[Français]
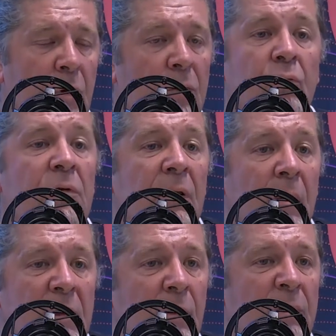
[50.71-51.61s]
une douzaine
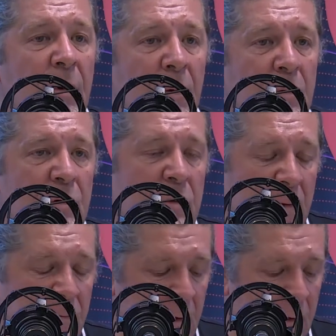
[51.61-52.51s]
d'habitants, n'est pas grand-chose,
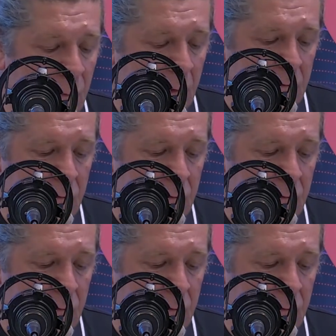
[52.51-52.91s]
mais il fallait donc